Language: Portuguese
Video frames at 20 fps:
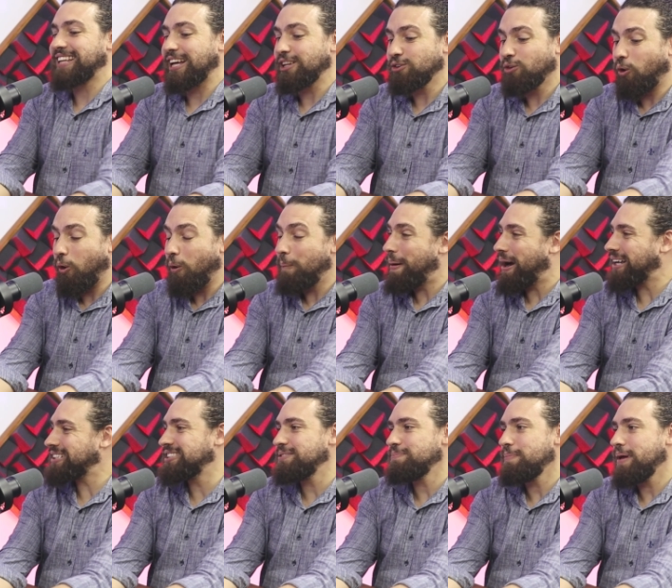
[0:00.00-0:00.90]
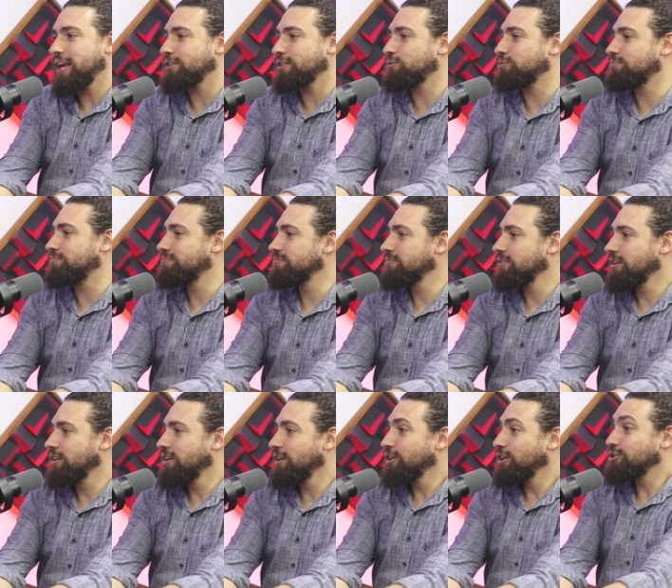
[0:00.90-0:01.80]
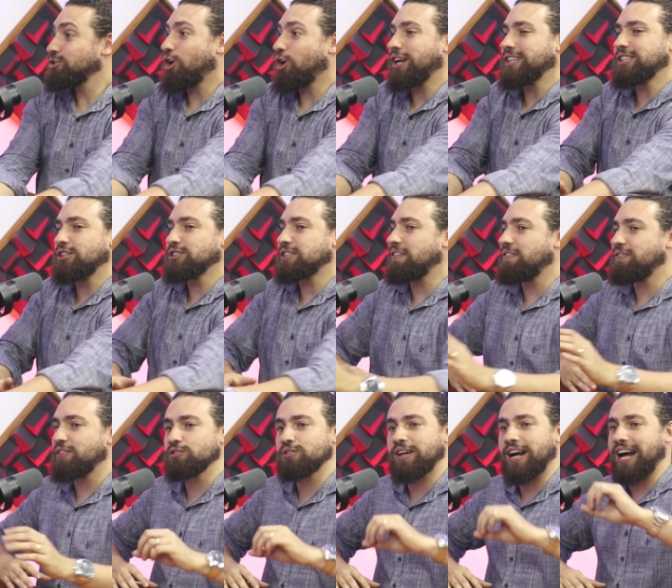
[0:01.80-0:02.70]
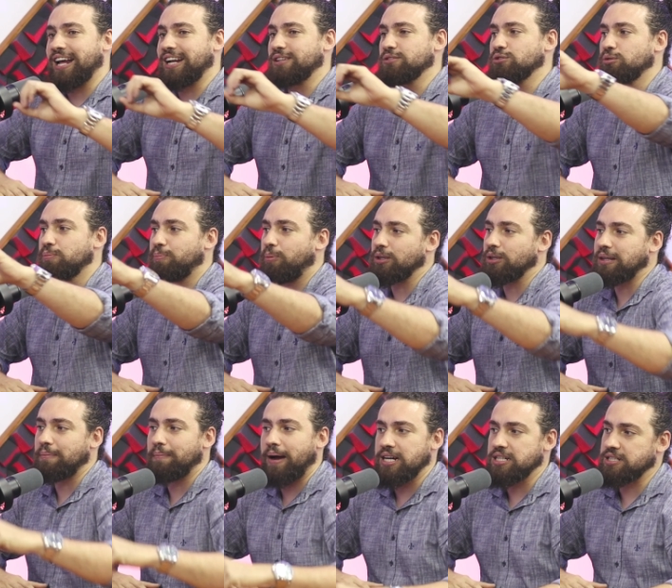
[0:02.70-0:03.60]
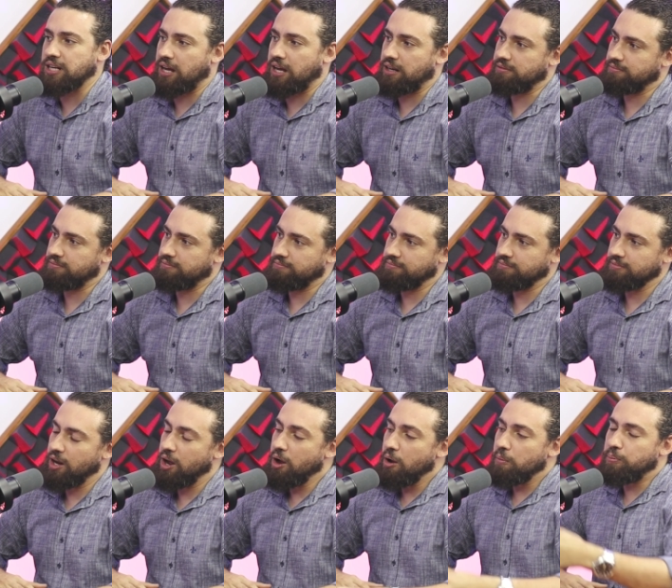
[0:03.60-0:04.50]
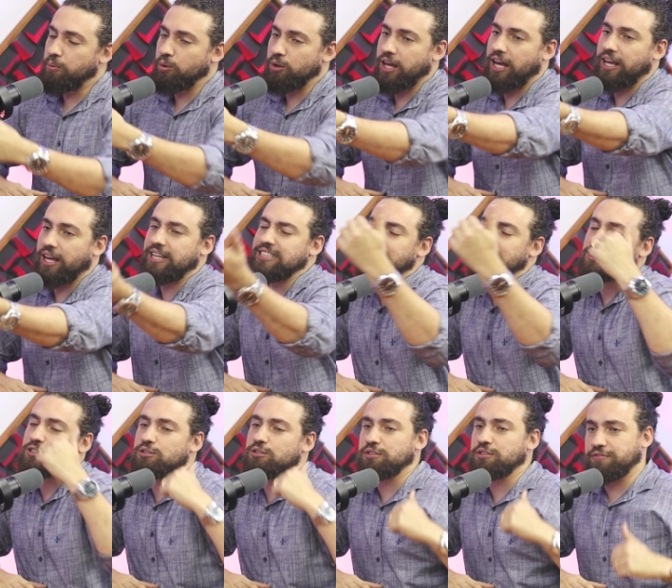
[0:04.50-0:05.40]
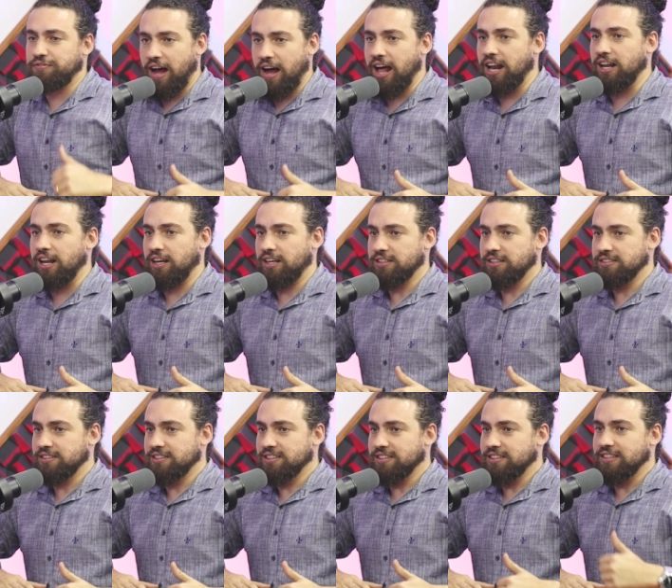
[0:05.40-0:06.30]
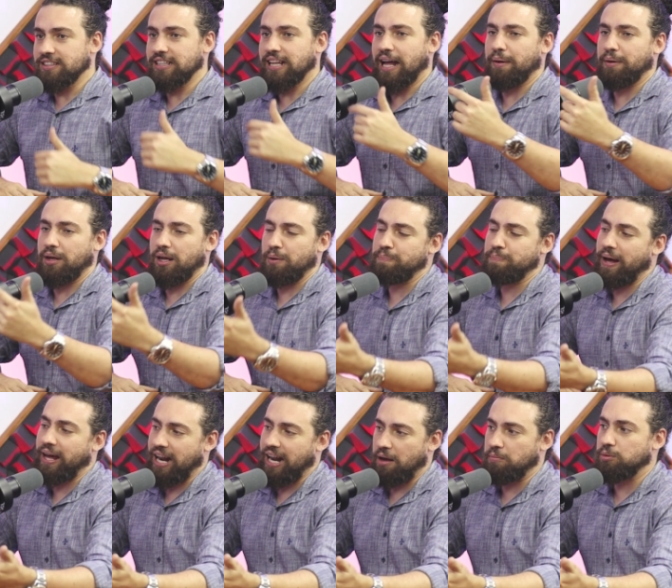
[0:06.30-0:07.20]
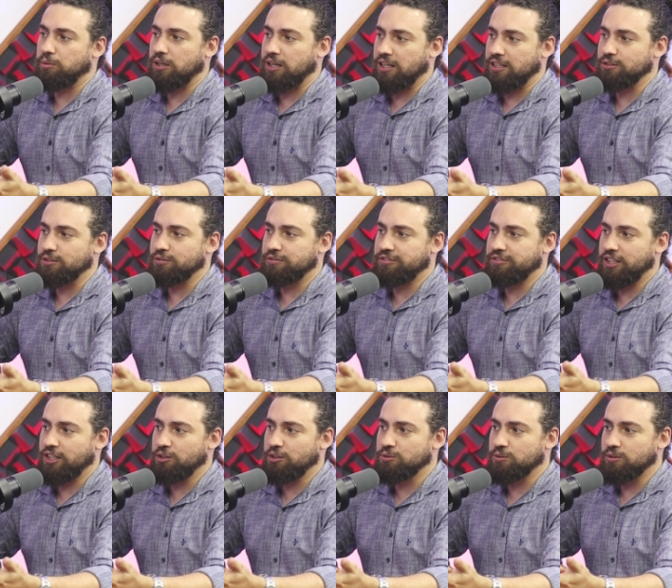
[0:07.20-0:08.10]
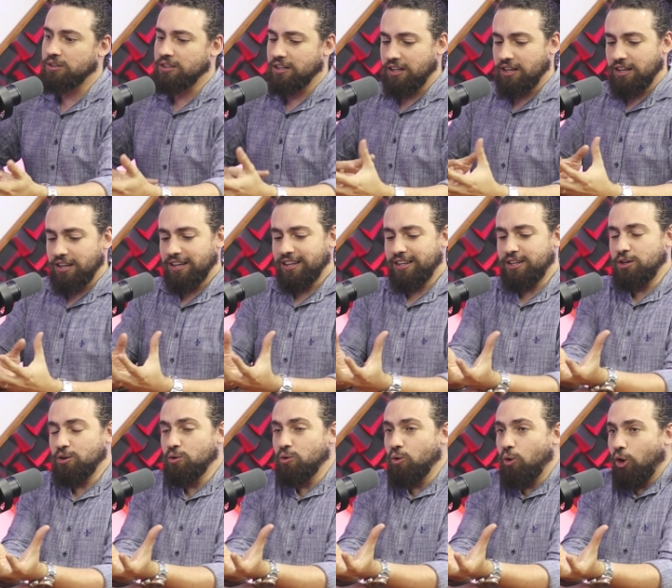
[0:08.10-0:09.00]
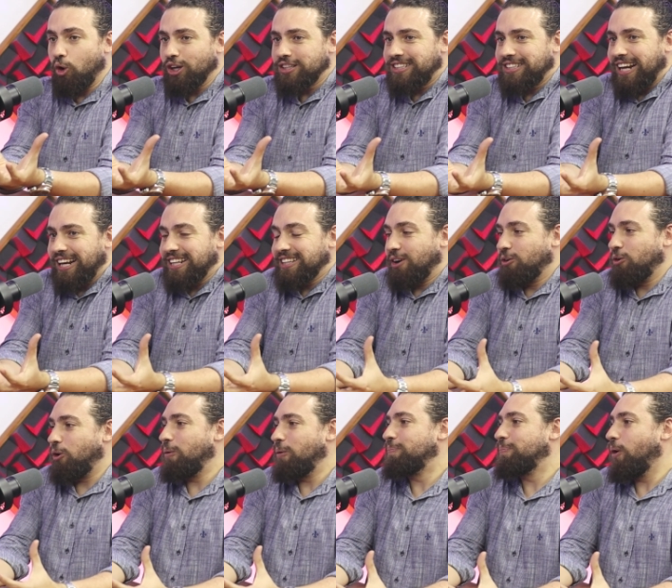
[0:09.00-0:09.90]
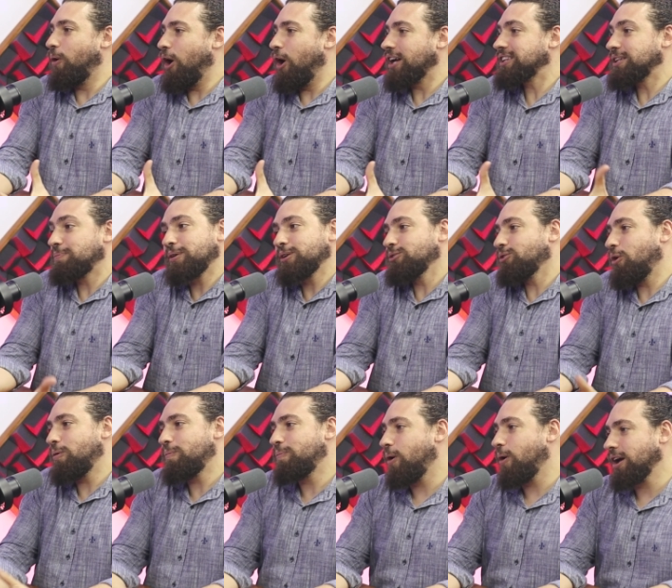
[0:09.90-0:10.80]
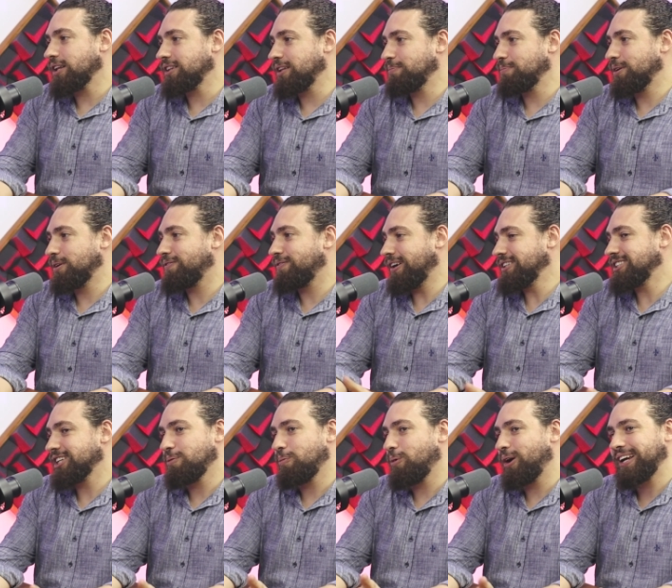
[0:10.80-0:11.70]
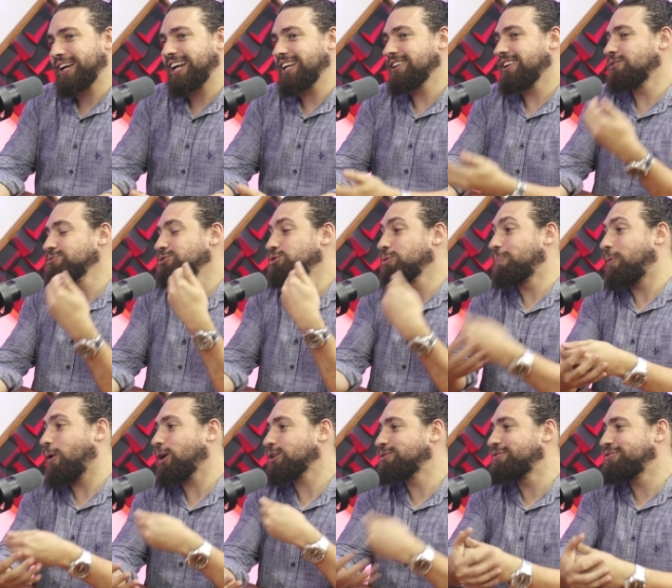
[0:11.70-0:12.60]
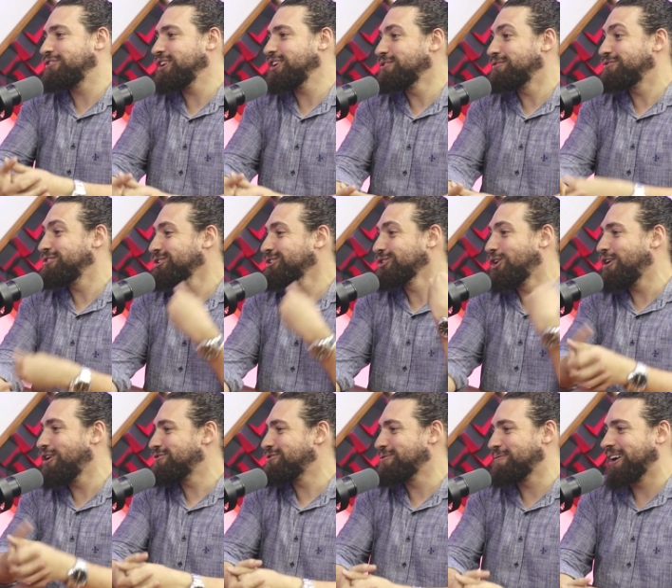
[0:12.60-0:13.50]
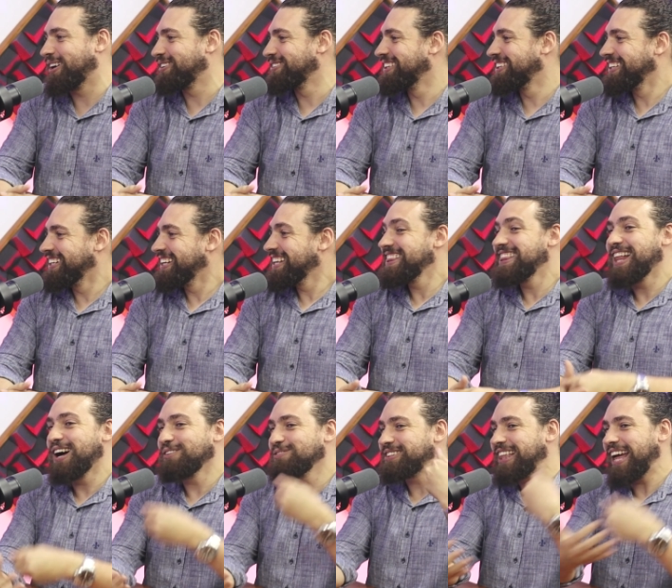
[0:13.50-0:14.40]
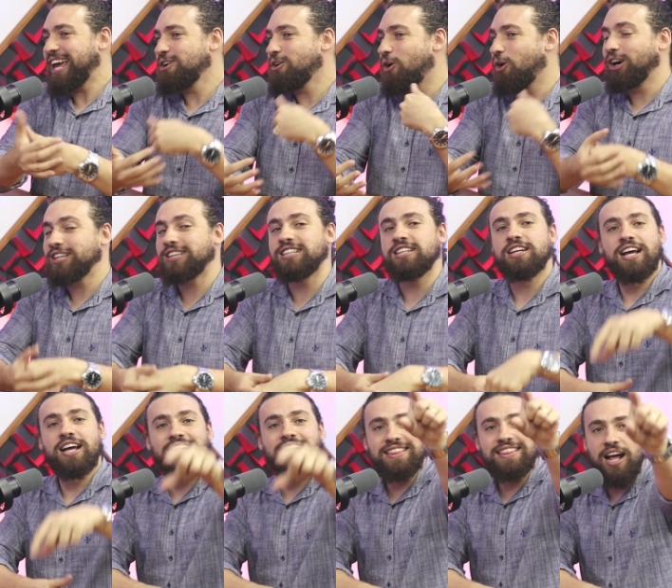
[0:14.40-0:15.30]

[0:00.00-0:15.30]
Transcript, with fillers: compartimento. Só que Deus estava falando, cara, não suporta mais, cara. Por que, que Jesus fala na parábola do vinho que o odre ele não comporta. Porque não comporta, mano. Vai chegar uma hora que ele não suporta o é. vinho, vinho novo, mano. Não tem odre, não